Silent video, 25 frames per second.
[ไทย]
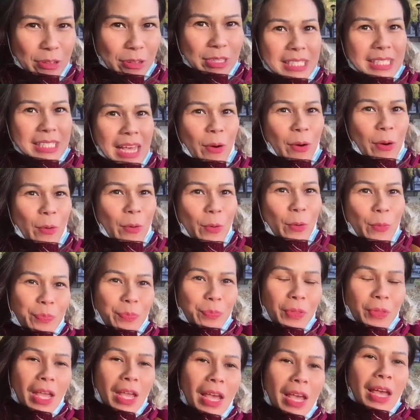นเสาร์
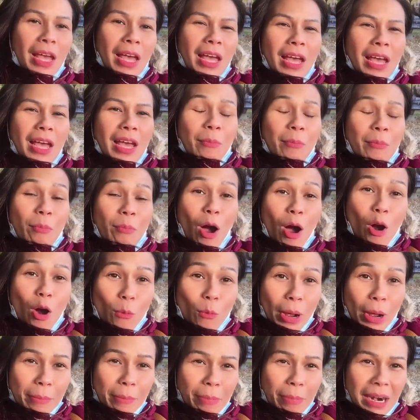พอ
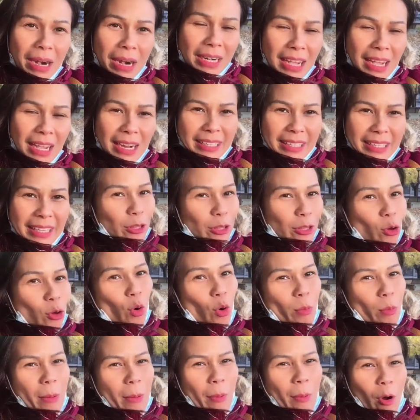วันพฤหัสแกโทร
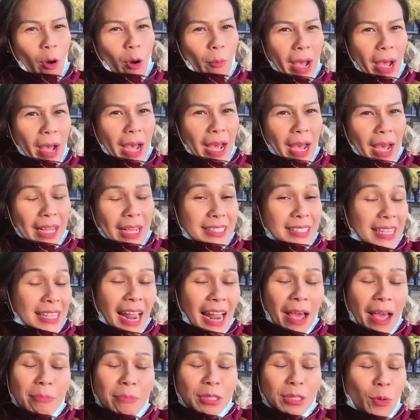มาบอกว่าอัญเช
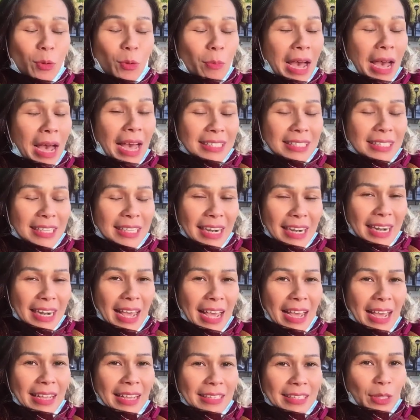ล่าไม่ต้องมาหาฉัน
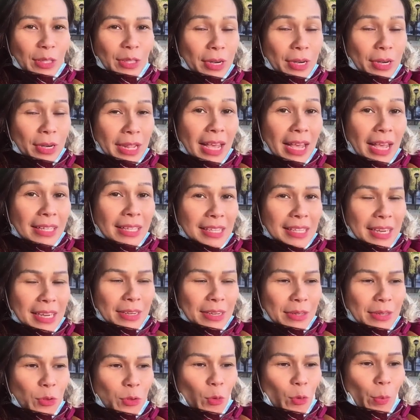นะ ตอนนี้ฉัน
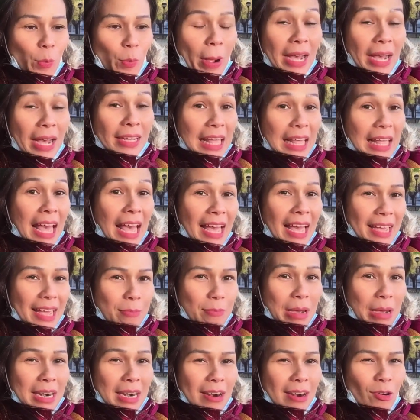อยู่ภาคใต้
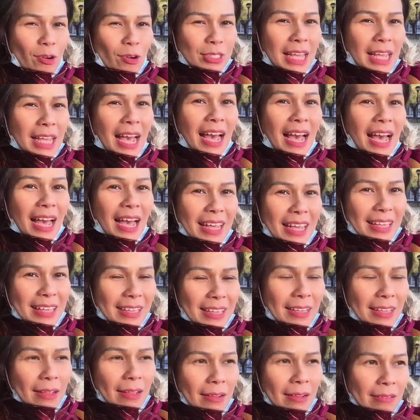บ้านน้องชาย
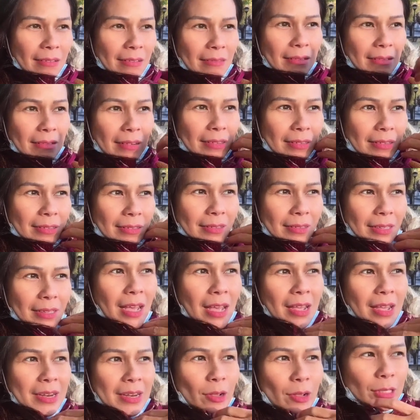
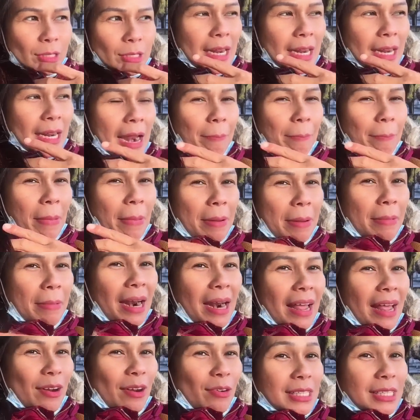เดี๋ยวฉันกลับไปเมื่อ
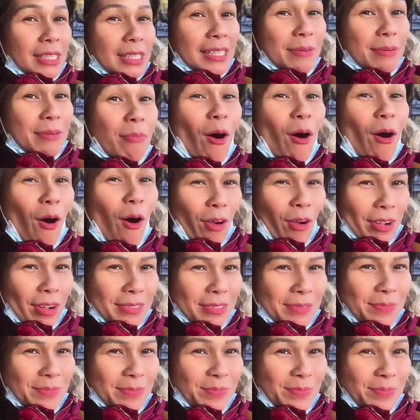ไหร่แล้วฉันจะบอก
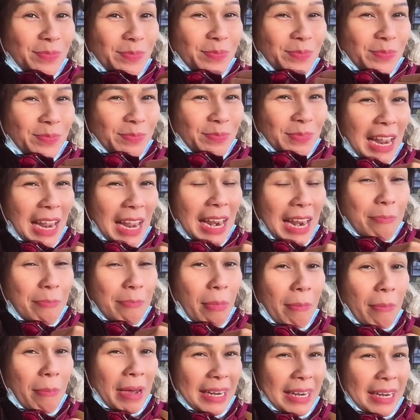อะไรป
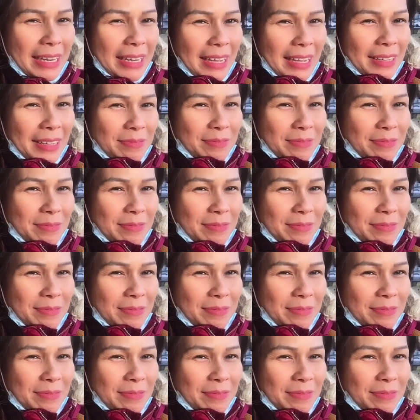ระมาณเนี้ย